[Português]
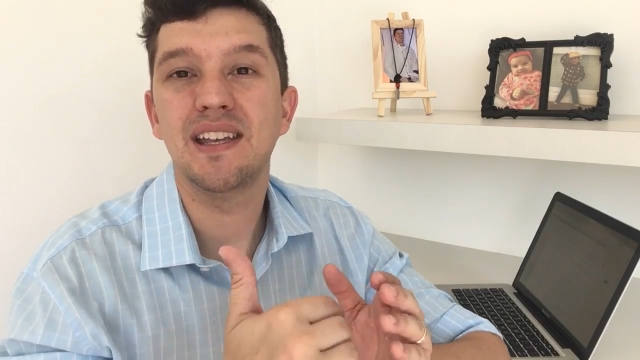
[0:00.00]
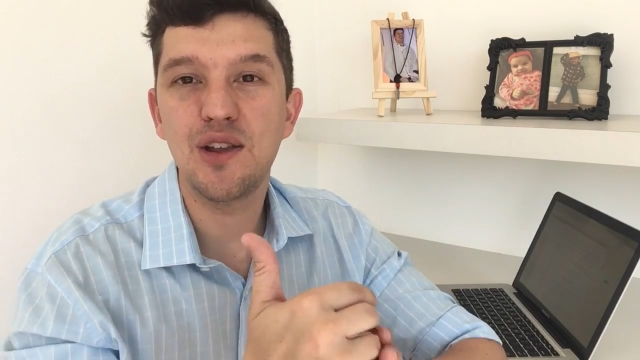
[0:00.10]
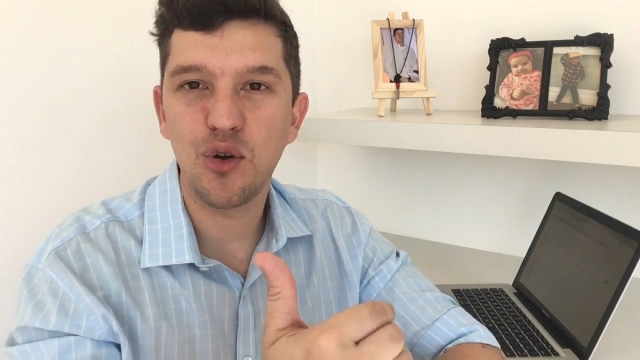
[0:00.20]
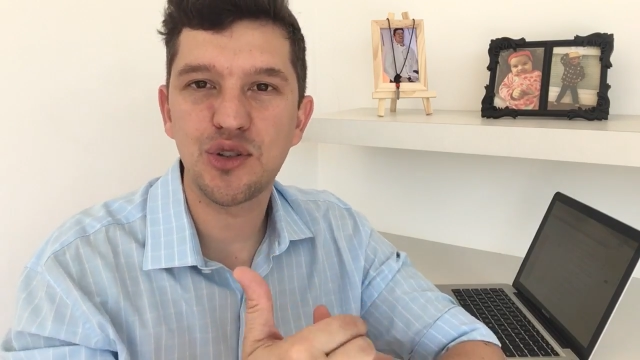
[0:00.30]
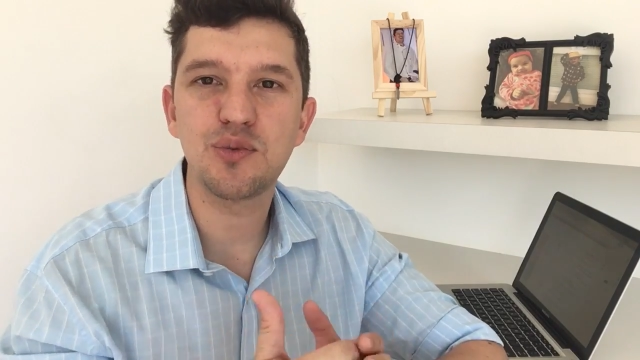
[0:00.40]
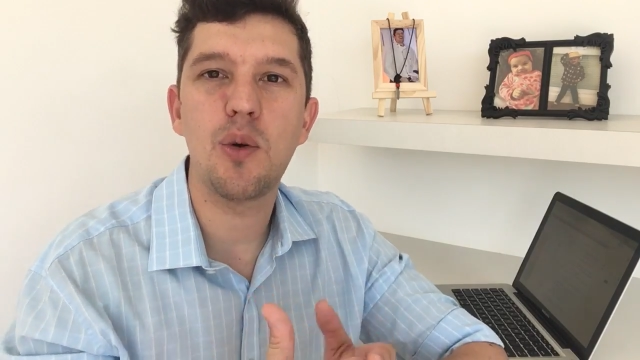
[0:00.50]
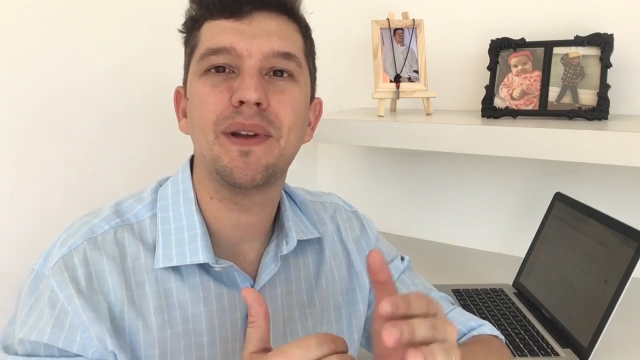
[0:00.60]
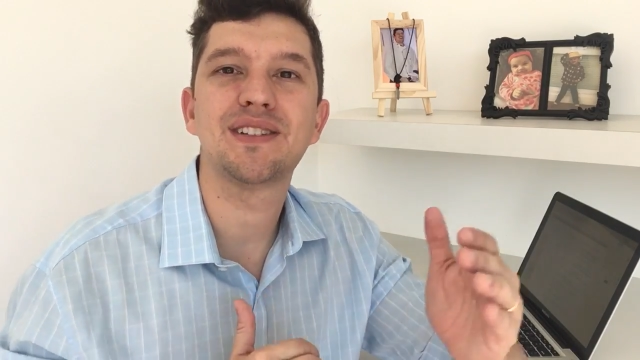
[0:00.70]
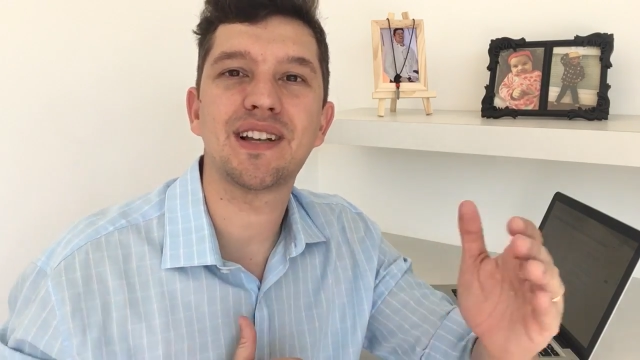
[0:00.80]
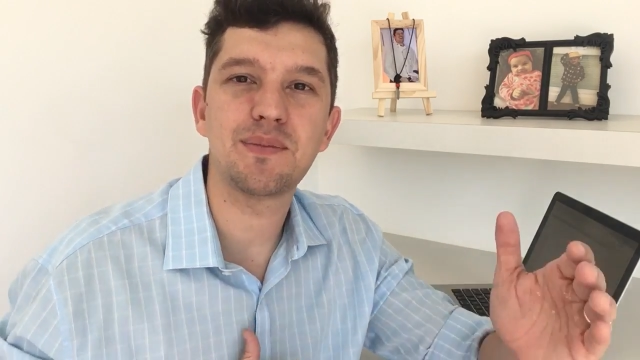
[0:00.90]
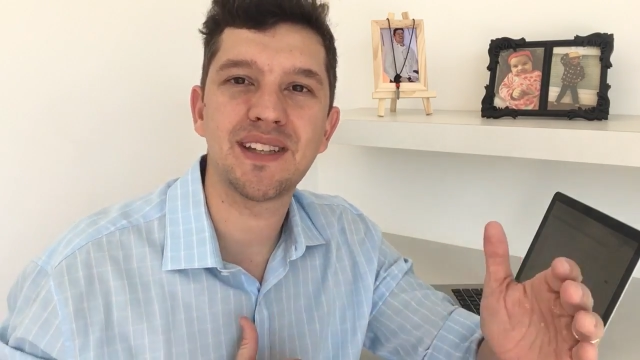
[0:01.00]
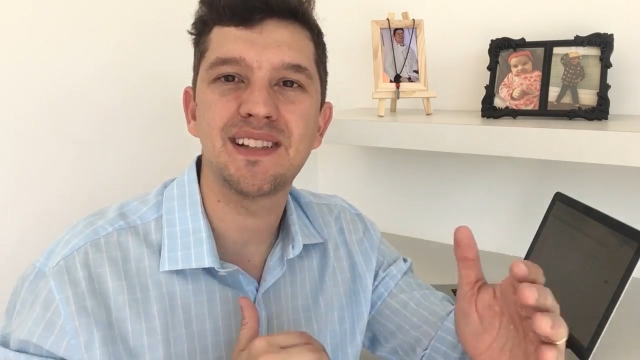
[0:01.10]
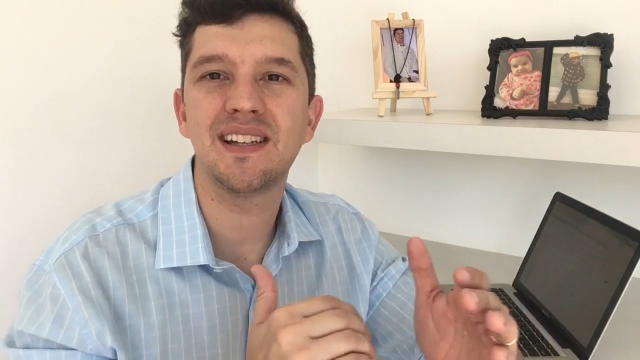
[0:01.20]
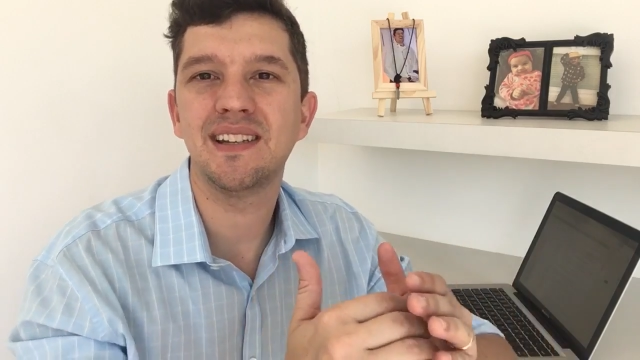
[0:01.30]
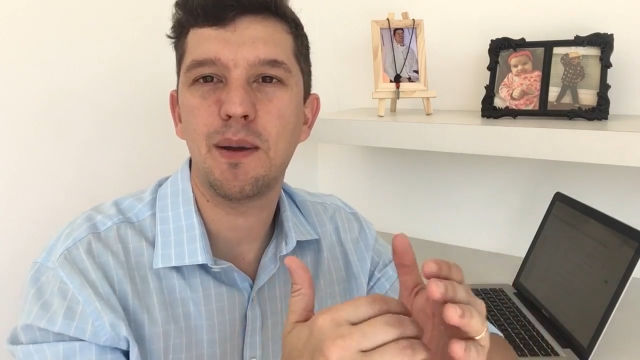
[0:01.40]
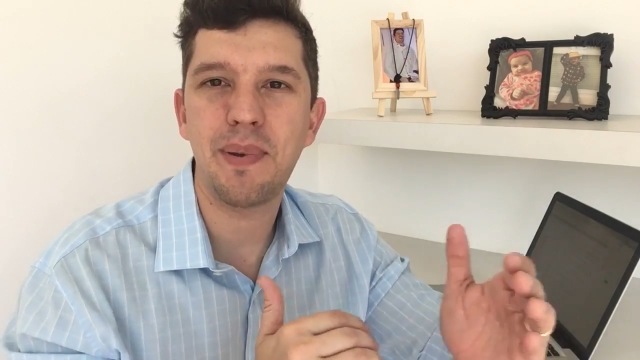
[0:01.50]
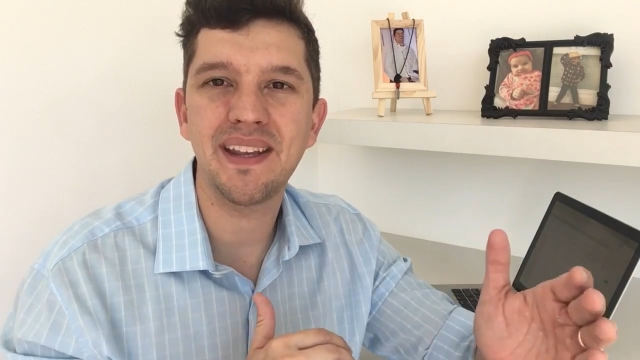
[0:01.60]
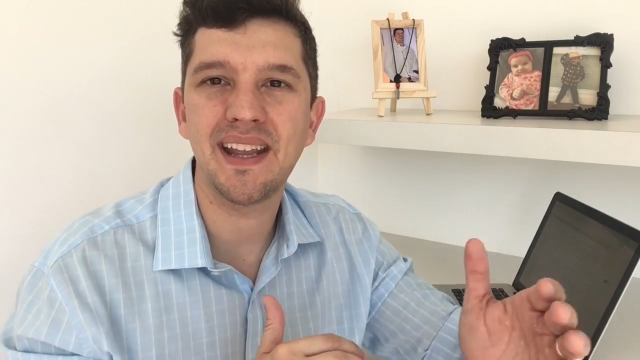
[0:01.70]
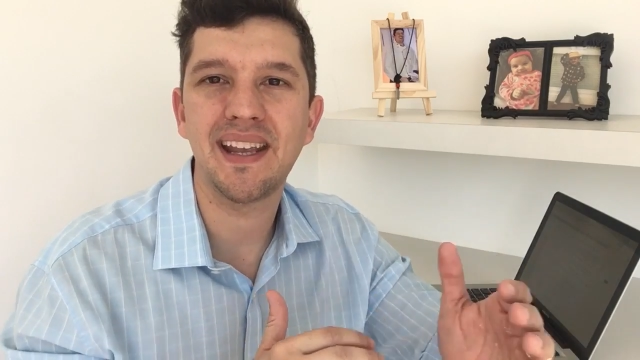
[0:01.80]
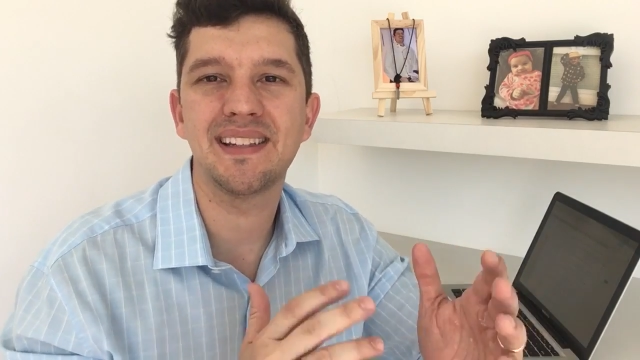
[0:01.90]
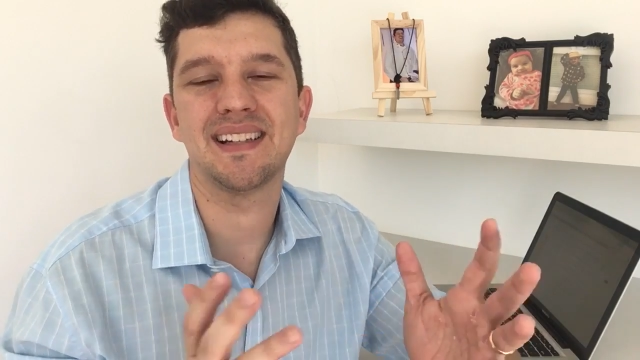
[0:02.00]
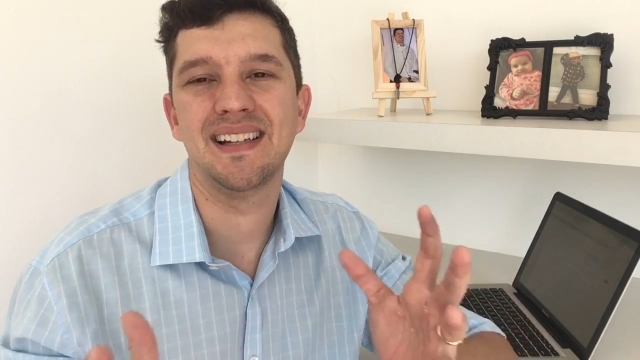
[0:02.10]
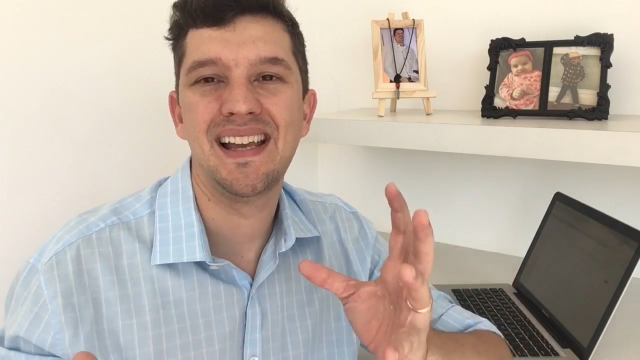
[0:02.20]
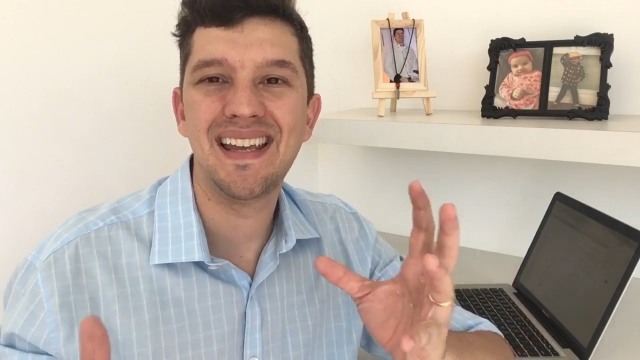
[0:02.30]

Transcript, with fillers: e em outros momentos ela precisa de independência.